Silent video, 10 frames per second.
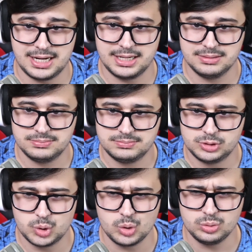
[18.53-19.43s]
cara
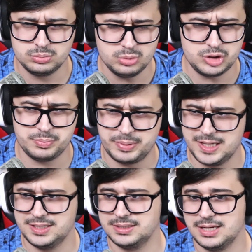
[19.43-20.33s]
jogo do
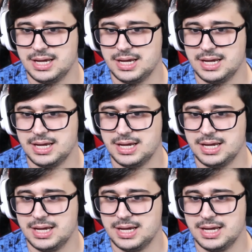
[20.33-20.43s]
multiplayer.